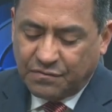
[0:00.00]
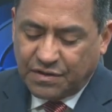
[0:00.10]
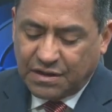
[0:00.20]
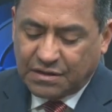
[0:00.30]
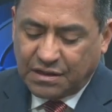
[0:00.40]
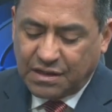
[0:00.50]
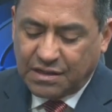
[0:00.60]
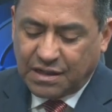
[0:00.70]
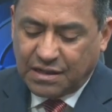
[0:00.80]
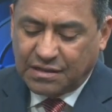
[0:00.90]
fue
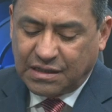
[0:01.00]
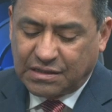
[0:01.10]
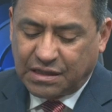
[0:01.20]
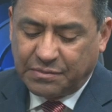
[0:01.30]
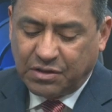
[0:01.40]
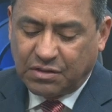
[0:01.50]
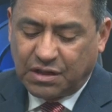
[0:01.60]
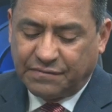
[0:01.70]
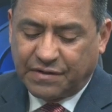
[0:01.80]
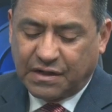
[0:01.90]
detenida en el término de
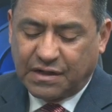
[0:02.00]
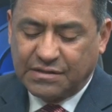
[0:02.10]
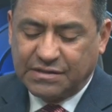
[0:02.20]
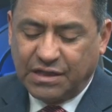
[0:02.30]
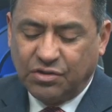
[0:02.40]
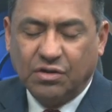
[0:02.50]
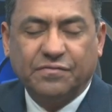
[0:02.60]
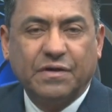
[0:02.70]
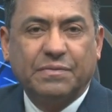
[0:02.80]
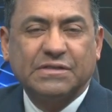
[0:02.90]
la fragrancia y hoy
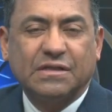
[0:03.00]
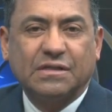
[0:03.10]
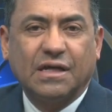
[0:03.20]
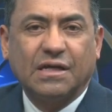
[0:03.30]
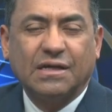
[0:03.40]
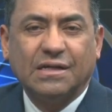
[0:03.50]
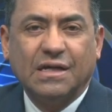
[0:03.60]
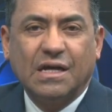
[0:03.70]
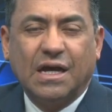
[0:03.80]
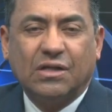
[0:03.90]
fue presentada
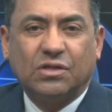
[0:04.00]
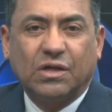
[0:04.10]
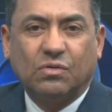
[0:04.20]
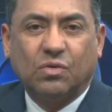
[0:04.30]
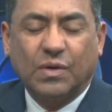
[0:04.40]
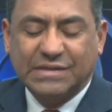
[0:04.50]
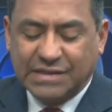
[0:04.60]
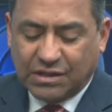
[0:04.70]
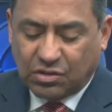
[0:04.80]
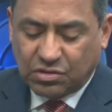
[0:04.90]
ante un juez
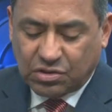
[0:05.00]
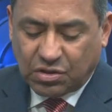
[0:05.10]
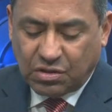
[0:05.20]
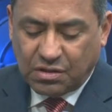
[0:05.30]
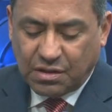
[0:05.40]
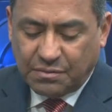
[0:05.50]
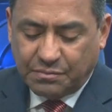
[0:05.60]
de control,